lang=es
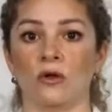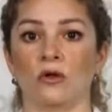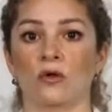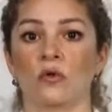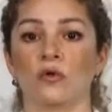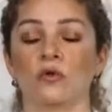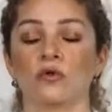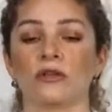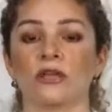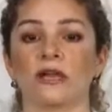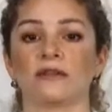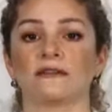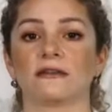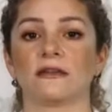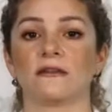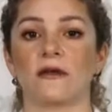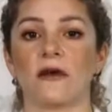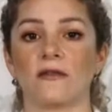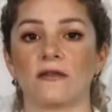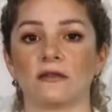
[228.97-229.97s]
cuyas
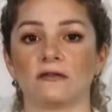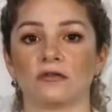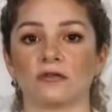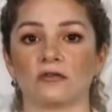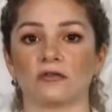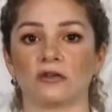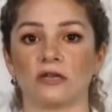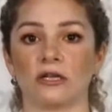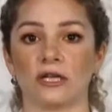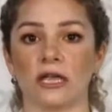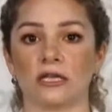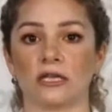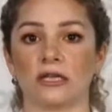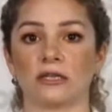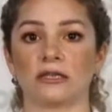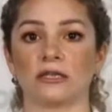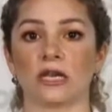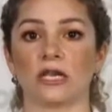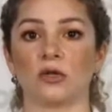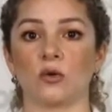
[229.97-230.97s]
edades oscilan
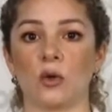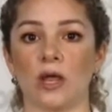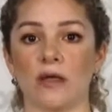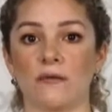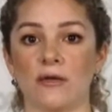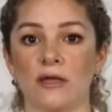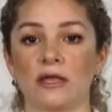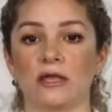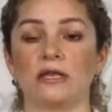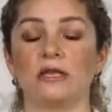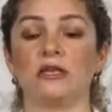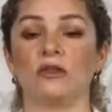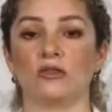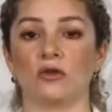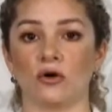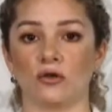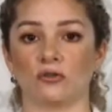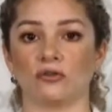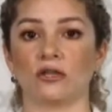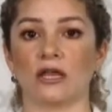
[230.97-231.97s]
entre 9 y
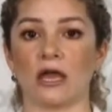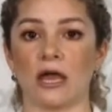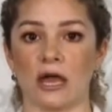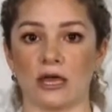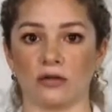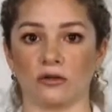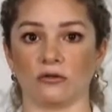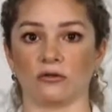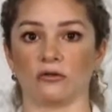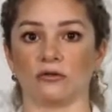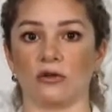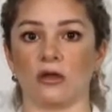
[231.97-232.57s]
12 años,